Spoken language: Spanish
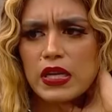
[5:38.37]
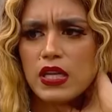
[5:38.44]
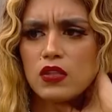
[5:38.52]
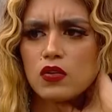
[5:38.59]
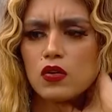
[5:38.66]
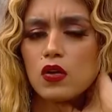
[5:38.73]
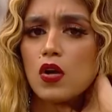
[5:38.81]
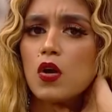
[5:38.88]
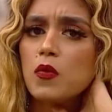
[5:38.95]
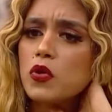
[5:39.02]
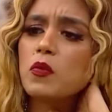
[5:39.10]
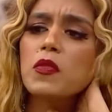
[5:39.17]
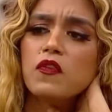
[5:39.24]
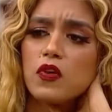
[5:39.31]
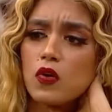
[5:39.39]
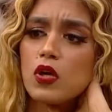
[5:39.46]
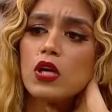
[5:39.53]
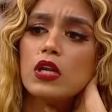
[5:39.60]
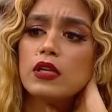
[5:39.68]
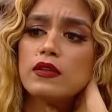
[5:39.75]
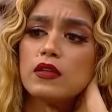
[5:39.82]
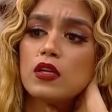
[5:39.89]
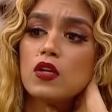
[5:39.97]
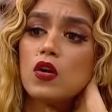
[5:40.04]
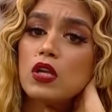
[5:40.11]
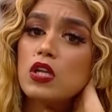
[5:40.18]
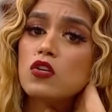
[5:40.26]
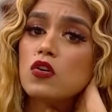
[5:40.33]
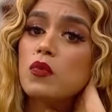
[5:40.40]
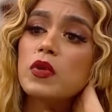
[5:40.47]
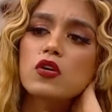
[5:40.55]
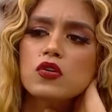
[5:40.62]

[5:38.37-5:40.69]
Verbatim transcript: lindo, yo me fijo en el interior y yo vi